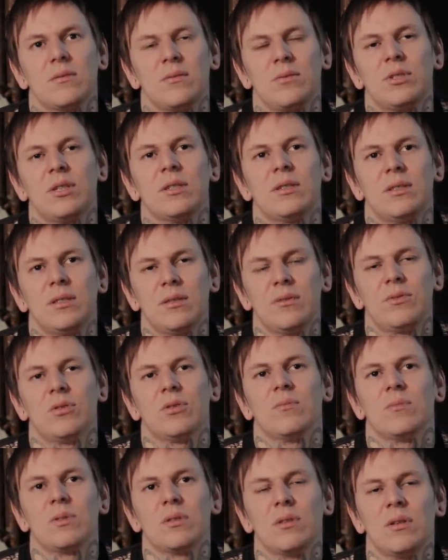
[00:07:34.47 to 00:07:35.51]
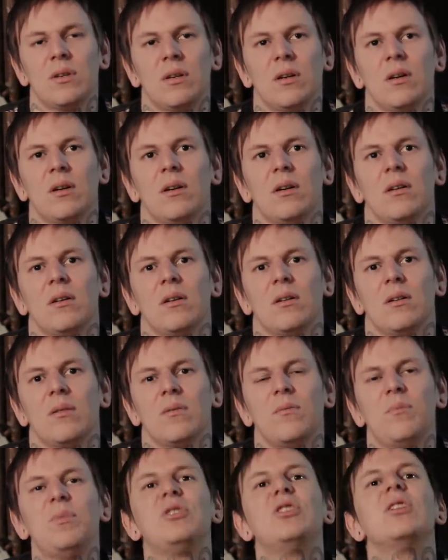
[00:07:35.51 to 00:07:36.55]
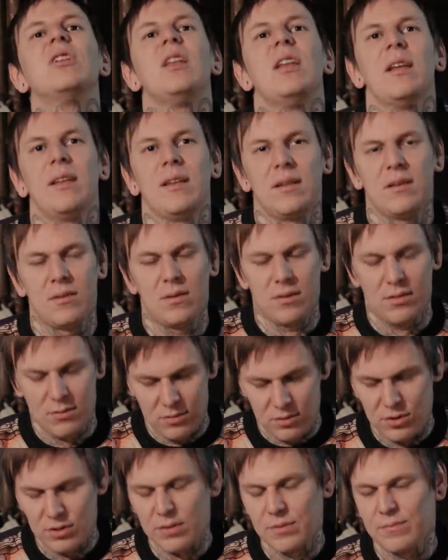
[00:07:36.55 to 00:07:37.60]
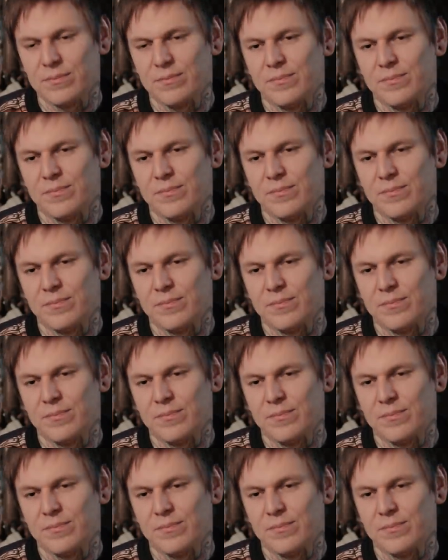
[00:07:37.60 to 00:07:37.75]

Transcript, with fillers: участие в чем-то. Впечатление. Точно.